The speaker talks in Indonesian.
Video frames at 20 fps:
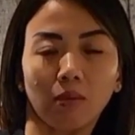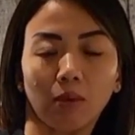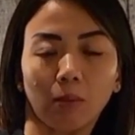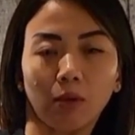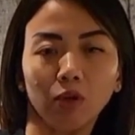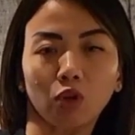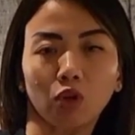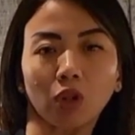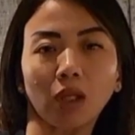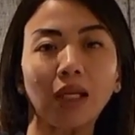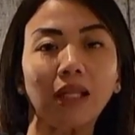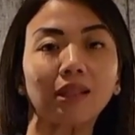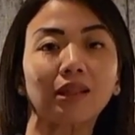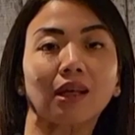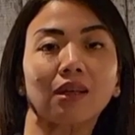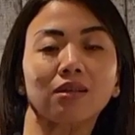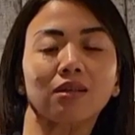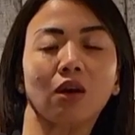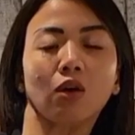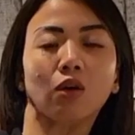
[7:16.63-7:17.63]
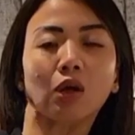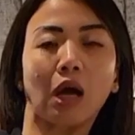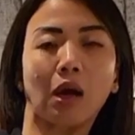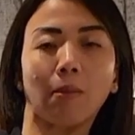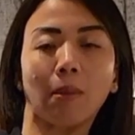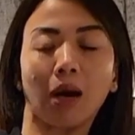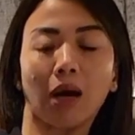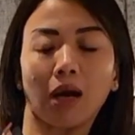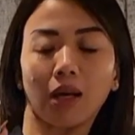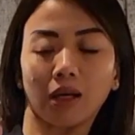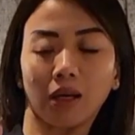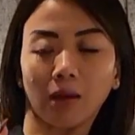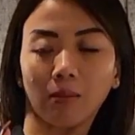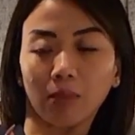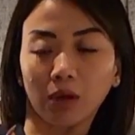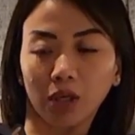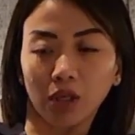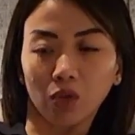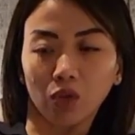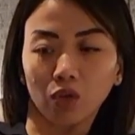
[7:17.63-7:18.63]
memang totalitas ya nggak makan yang
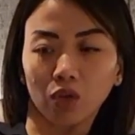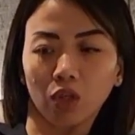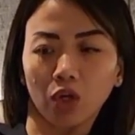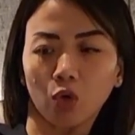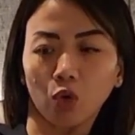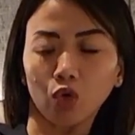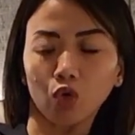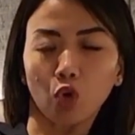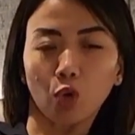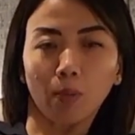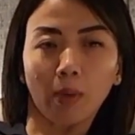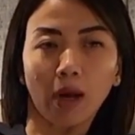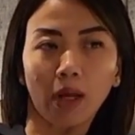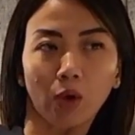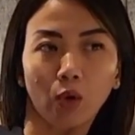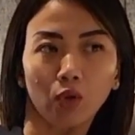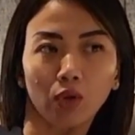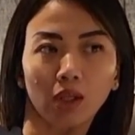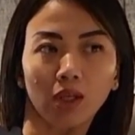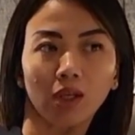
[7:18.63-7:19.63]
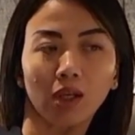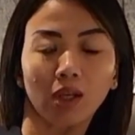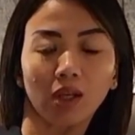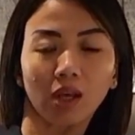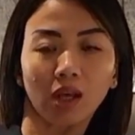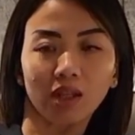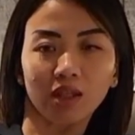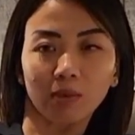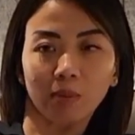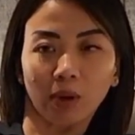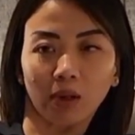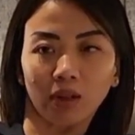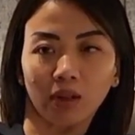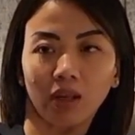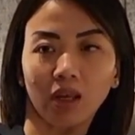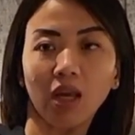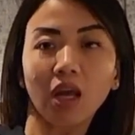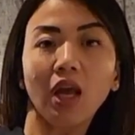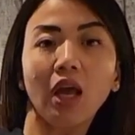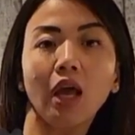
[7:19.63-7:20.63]
begitu jadi aku coba ikutin diet
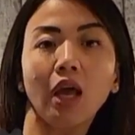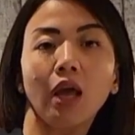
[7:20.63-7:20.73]
seperti